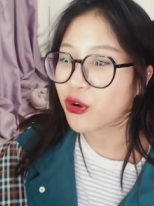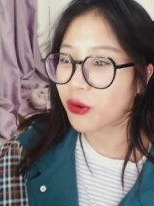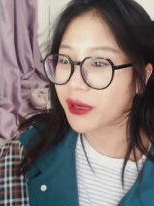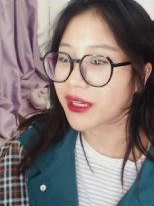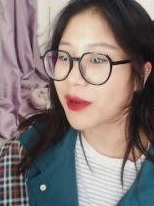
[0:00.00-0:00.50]

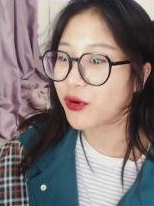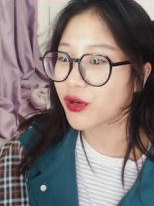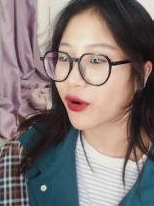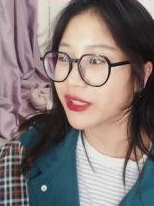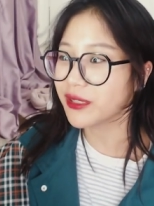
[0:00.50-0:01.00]
còn mình đã
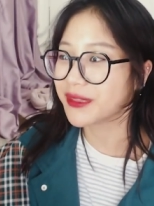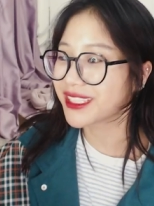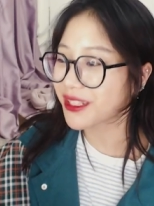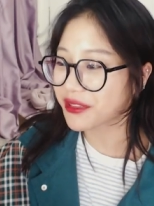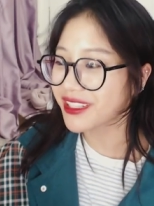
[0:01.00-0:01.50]
muốn nói thì mình
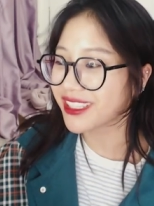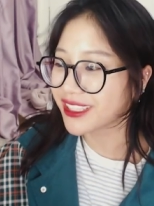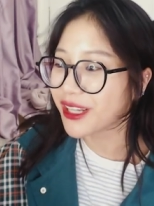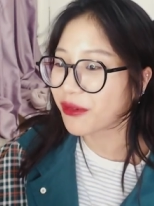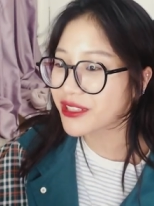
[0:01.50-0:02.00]
sẽ nói rất là
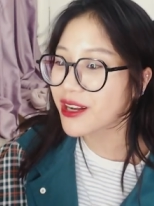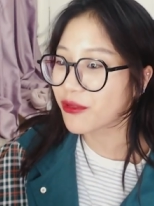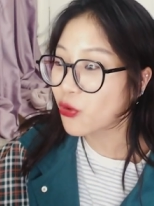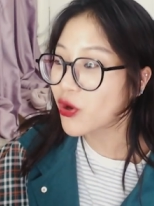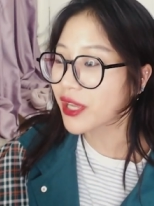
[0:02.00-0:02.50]
nhiều và rất là
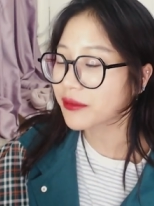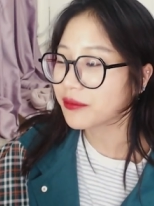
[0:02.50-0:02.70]
vui á